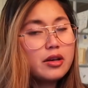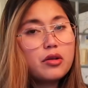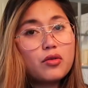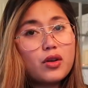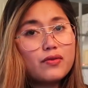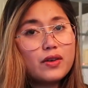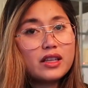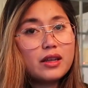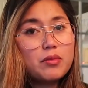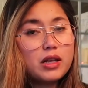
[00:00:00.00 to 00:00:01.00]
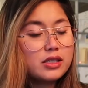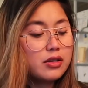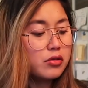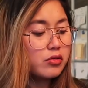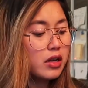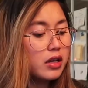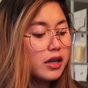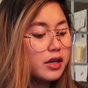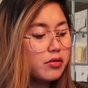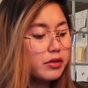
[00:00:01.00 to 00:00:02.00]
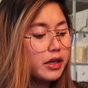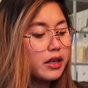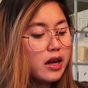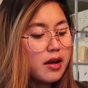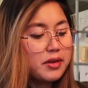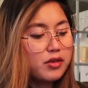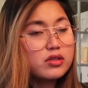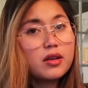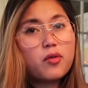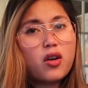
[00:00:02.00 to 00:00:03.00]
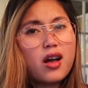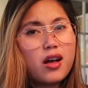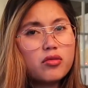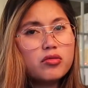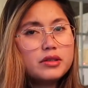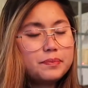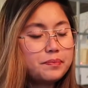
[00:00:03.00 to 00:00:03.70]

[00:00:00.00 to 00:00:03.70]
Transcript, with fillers: Siguro, effective lang siguro talaga yung ginagamit ko sa mukha ko.